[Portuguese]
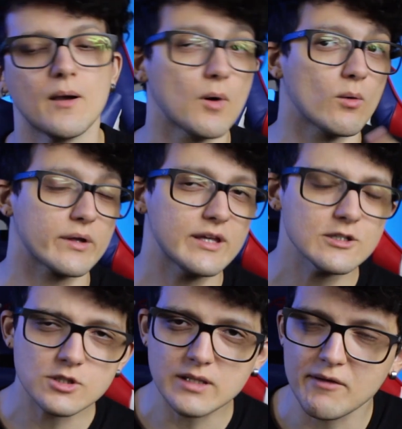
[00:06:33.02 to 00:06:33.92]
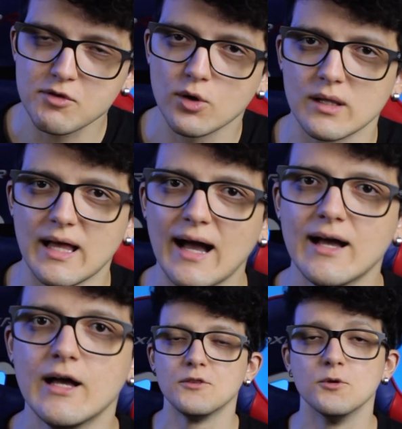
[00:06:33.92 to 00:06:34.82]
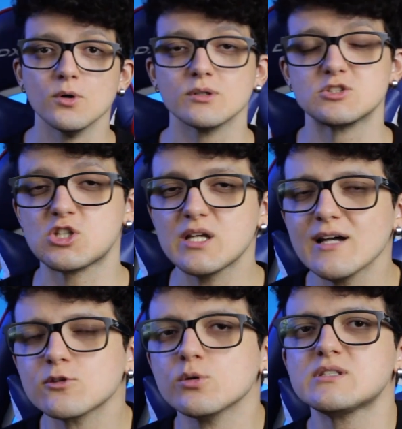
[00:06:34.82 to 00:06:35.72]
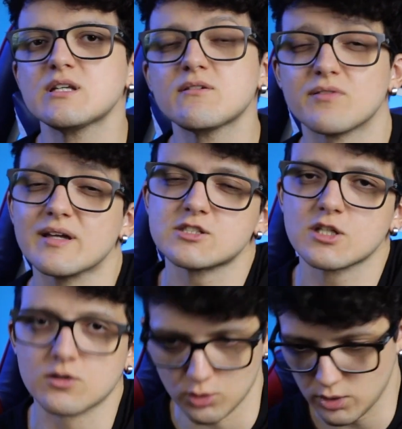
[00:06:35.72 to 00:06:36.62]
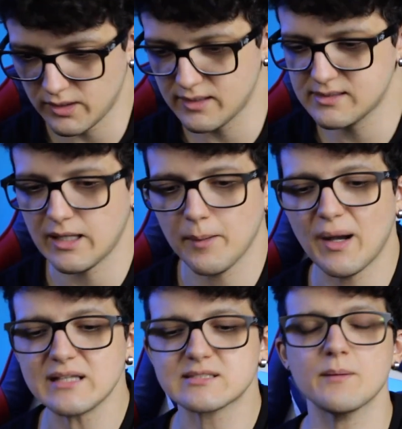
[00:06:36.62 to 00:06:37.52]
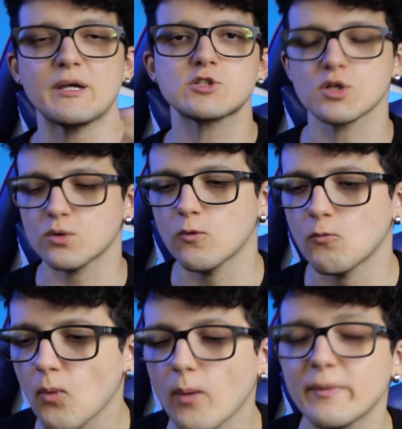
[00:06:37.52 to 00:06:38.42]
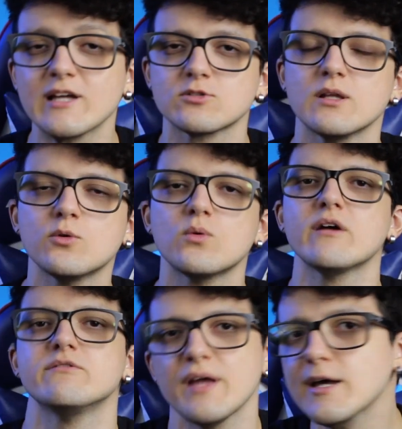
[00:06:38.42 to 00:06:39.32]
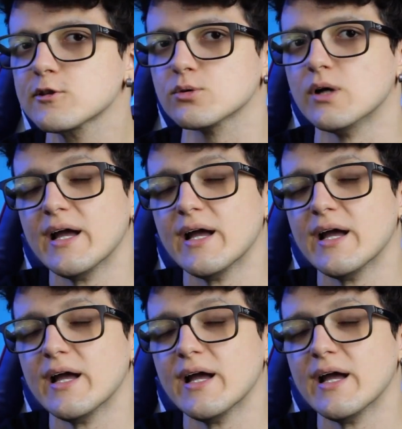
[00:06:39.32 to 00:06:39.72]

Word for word: Bom, isso deve rolar no Dia dos Investidores. É basicamente um momento ali, um evento